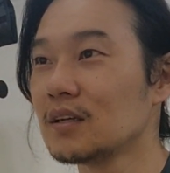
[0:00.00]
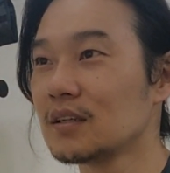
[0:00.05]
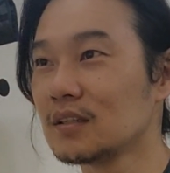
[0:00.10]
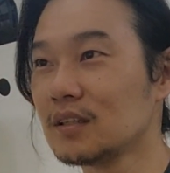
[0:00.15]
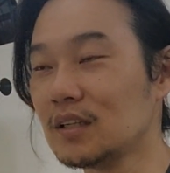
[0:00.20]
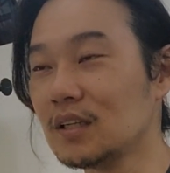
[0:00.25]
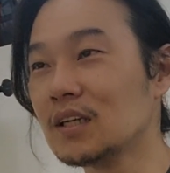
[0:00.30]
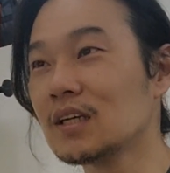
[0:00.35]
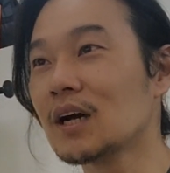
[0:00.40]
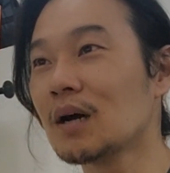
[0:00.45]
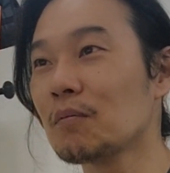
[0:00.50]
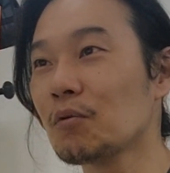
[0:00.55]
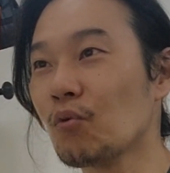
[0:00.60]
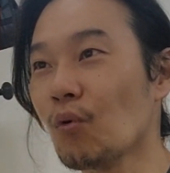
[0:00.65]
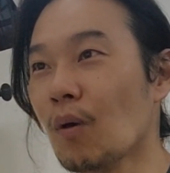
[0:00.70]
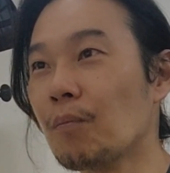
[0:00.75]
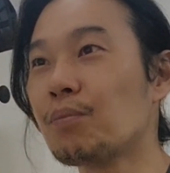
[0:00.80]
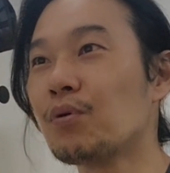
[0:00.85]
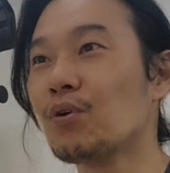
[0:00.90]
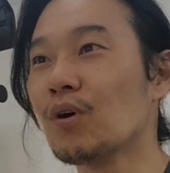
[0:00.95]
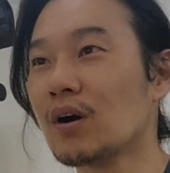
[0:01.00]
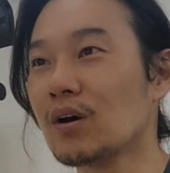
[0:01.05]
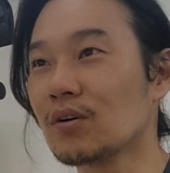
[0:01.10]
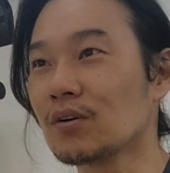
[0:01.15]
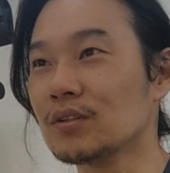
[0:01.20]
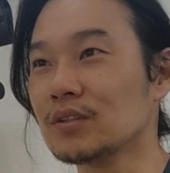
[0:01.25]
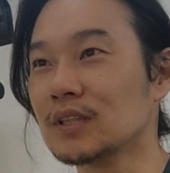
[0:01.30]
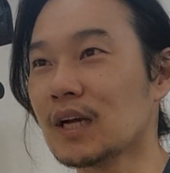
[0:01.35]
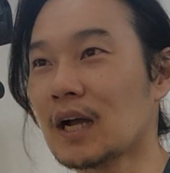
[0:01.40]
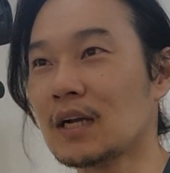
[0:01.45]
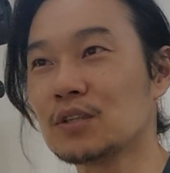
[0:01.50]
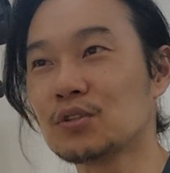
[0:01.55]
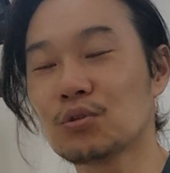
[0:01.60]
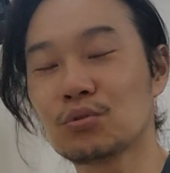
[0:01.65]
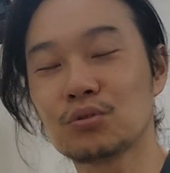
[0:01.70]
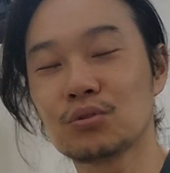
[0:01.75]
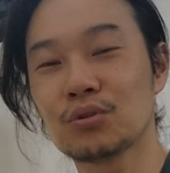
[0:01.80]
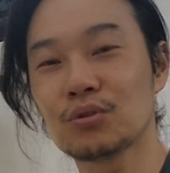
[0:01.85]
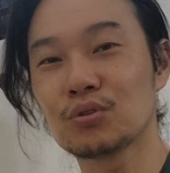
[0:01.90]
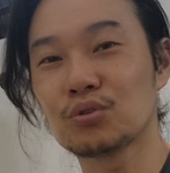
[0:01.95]
인감이 왜 필요한 건지
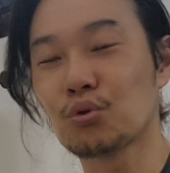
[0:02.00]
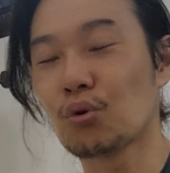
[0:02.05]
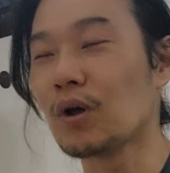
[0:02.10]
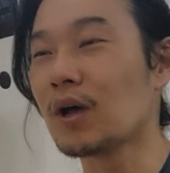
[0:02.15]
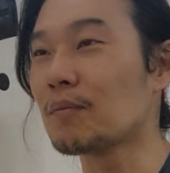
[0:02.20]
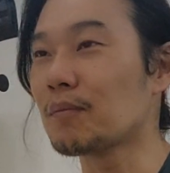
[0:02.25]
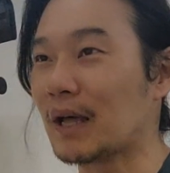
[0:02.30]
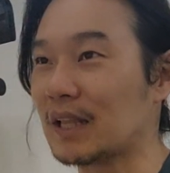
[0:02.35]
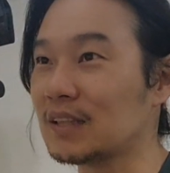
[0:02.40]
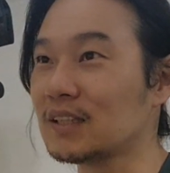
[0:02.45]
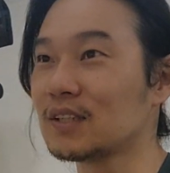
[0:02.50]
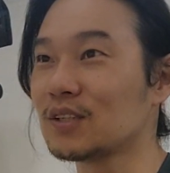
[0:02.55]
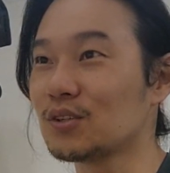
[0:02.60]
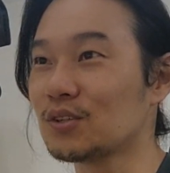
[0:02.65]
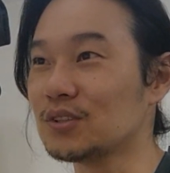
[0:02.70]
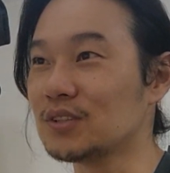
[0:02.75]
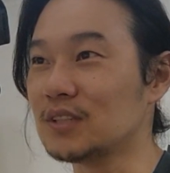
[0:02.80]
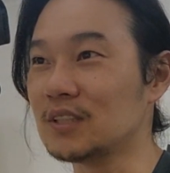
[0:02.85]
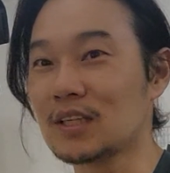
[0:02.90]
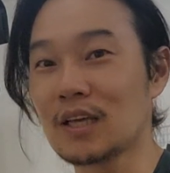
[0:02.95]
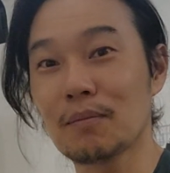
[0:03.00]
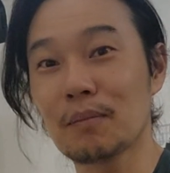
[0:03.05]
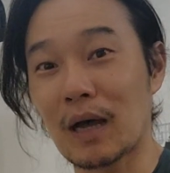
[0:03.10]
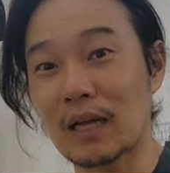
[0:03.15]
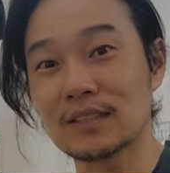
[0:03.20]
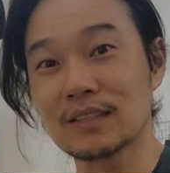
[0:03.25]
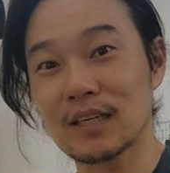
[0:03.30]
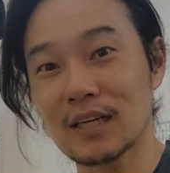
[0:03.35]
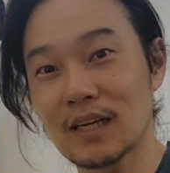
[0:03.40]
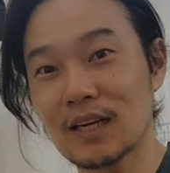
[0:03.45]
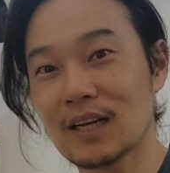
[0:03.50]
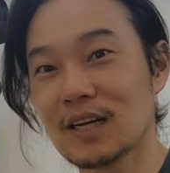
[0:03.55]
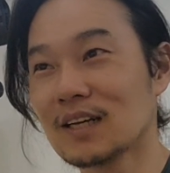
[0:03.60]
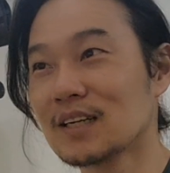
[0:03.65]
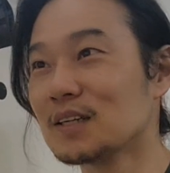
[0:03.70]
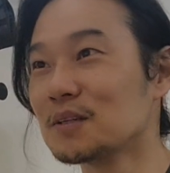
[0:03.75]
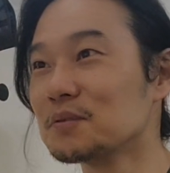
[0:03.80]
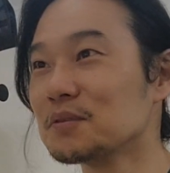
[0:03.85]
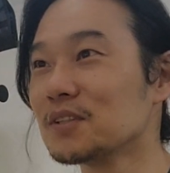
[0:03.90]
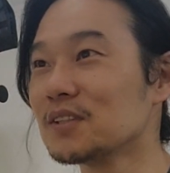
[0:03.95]
알선료를 줘야 맞는 건지 이게 맞아?
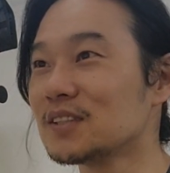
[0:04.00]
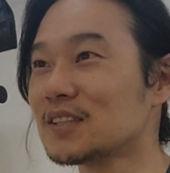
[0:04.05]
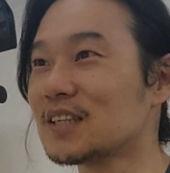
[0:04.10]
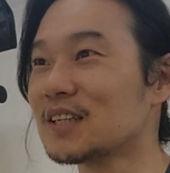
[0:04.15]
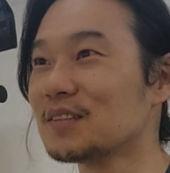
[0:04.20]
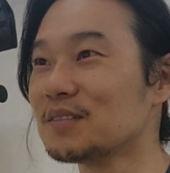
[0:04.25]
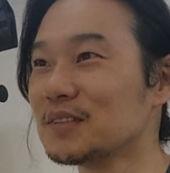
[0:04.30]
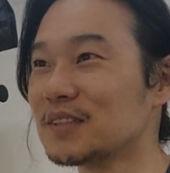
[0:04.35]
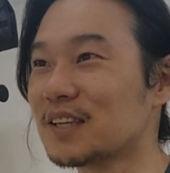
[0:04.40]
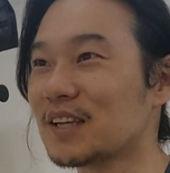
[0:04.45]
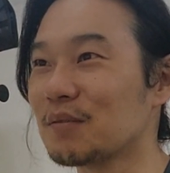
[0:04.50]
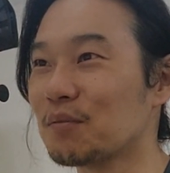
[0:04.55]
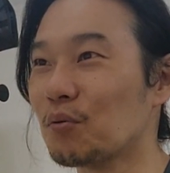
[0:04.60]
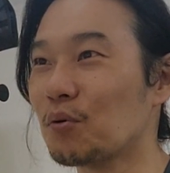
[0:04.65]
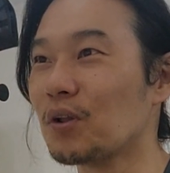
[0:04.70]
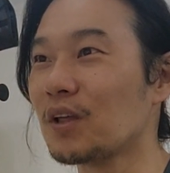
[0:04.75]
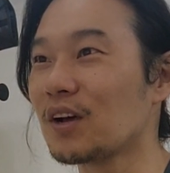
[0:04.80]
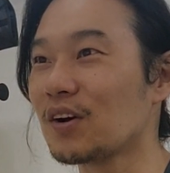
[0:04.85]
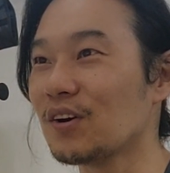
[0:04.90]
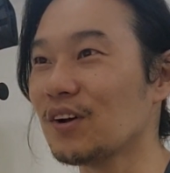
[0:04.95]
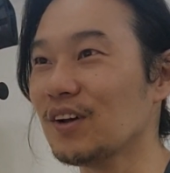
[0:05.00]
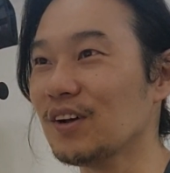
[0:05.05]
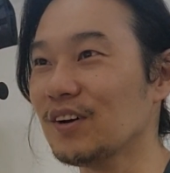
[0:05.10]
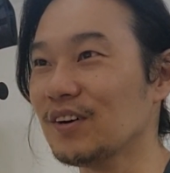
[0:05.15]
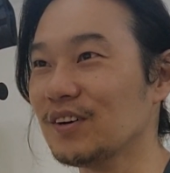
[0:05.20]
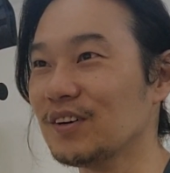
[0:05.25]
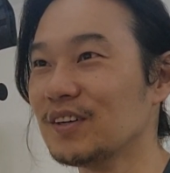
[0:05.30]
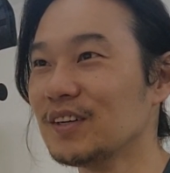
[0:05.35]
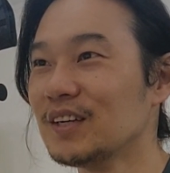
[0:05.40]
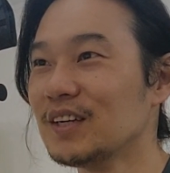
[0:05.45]
그러면서 지금 이렇게 보낸 거예요